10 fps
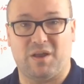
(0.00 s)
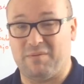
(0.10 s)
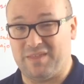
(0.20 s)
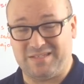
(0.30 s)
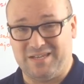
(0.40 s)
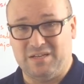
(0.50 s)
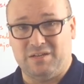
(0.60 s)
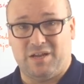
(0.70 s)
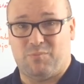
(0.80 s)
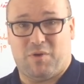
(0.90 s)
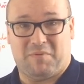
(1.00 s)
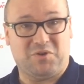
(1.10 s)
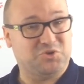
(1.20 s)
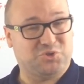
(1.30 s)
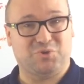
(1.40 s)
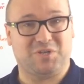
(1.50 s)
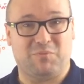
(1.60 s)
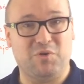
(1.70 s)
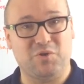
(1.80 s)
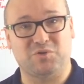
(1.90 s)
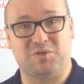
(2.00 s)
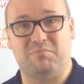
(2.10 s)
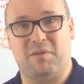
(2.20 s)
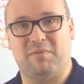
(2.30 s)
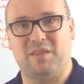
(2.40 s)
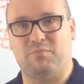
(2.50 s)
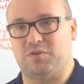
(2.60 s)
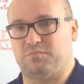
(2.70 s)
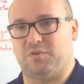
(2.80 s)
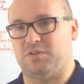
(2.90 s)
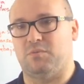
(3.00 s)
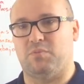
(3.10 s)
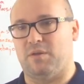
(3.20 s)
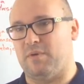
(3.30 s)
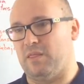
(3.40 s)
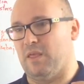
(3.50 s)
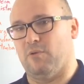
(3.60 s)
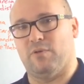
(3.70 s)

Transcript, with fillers: A veces el problema no son los armónicos, simplemente pues, puede ser un problema de,